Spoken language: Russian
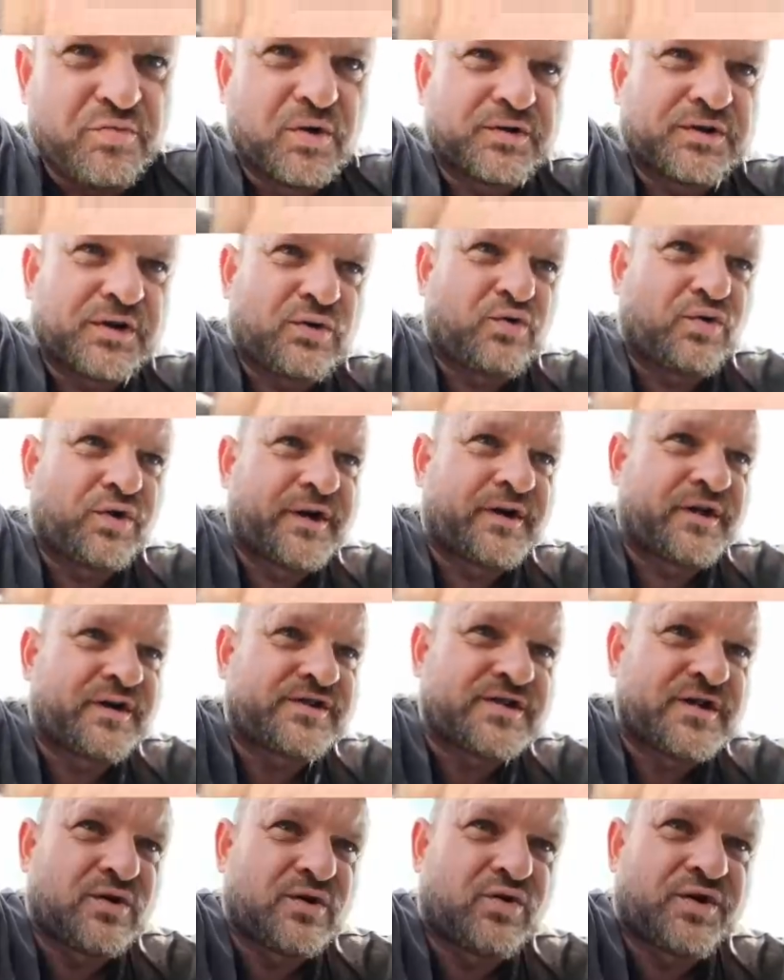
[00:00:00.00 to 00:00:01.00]
был
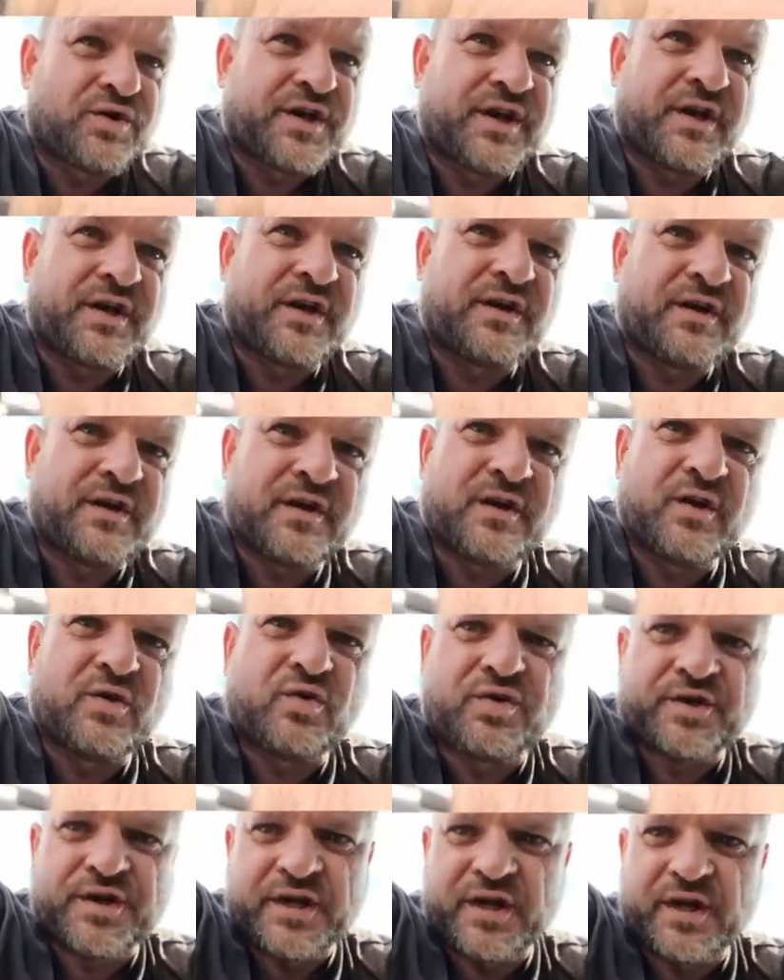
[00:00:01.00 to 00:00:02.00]
такой с легкий,
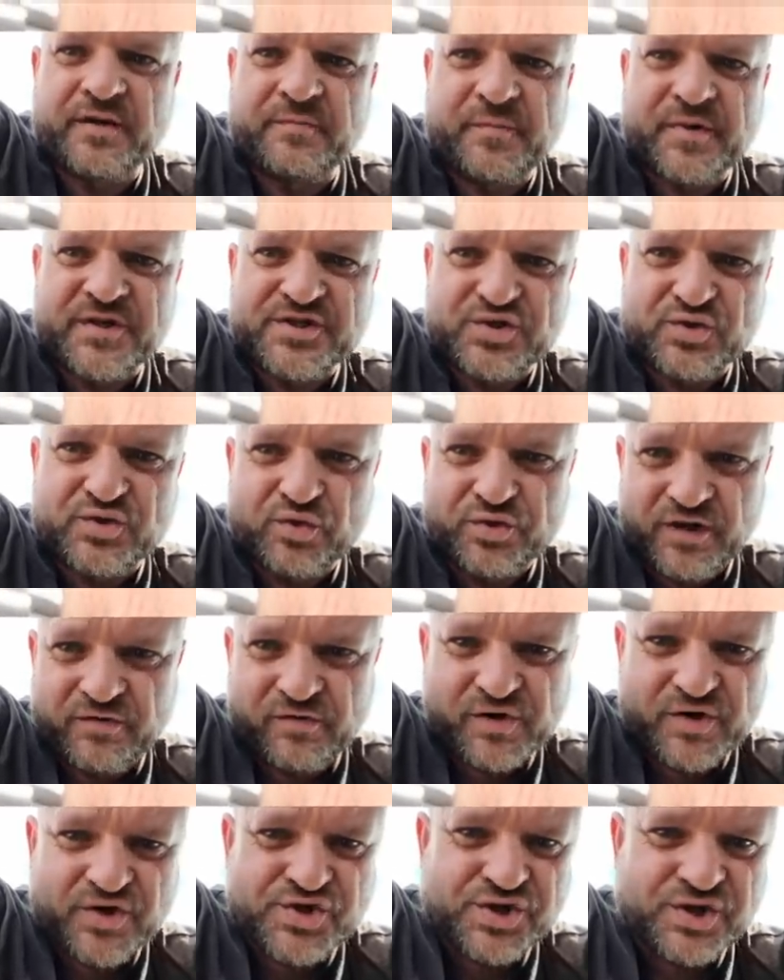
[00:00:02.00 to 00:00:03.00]
легкий
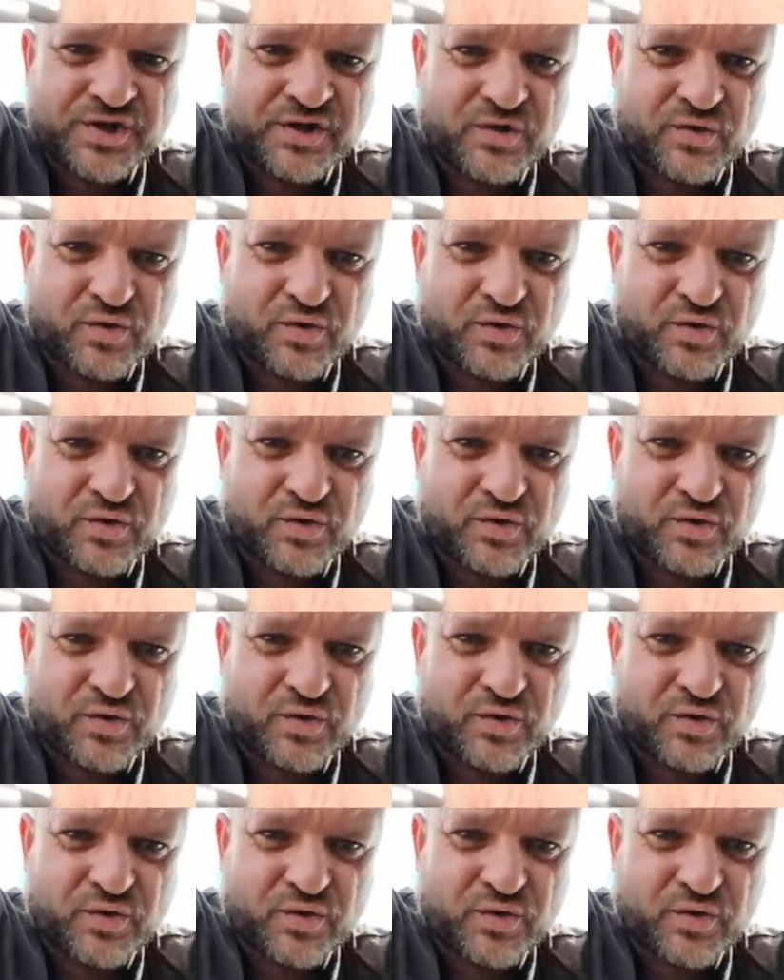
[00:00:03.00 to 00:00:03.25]
постукивающий